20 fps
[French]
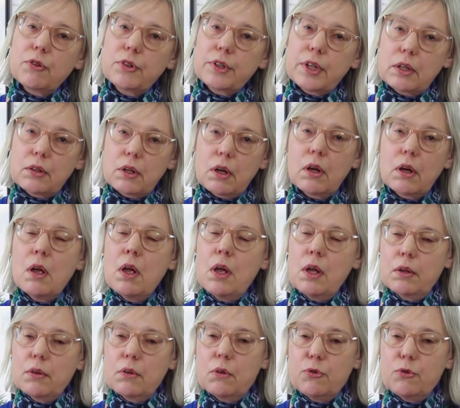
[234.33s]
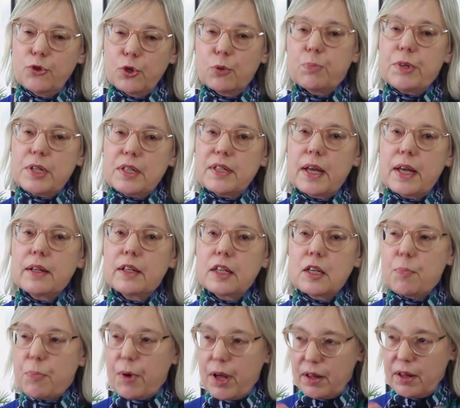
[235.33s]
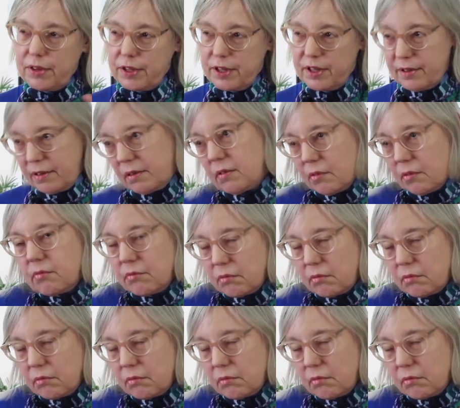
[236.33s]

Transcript: fondateur de l'Union paysanne, qui parle des,